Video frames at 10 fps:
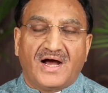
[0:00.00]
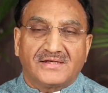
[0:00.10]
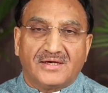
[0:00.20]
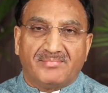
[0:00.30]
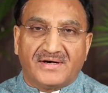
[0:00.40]

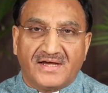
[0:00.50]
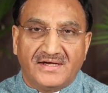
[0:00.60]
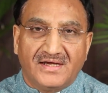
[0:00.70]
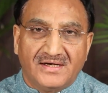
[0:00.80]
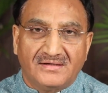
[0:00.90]
आगे
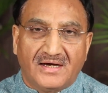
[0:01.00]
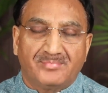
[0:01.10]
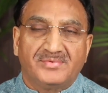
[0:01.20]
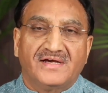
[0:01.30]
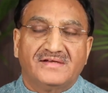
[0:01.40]
बढ़ाना
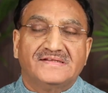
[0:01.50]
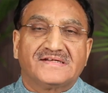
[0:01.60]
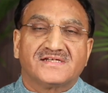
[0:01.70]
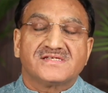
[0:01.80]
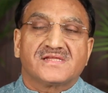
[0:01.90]
अपने
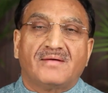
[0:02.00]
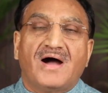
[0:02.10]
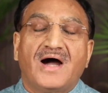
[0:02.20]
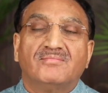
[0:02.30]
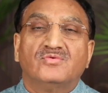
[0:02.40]
अंदर की
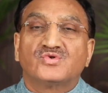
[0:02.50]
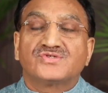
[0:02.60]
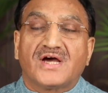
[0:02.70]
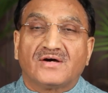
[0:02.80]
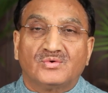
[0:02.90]
तमाम
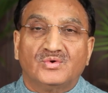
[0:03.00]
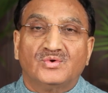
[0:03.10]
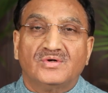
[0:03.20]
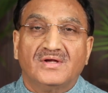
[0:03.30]
ऊर्जा को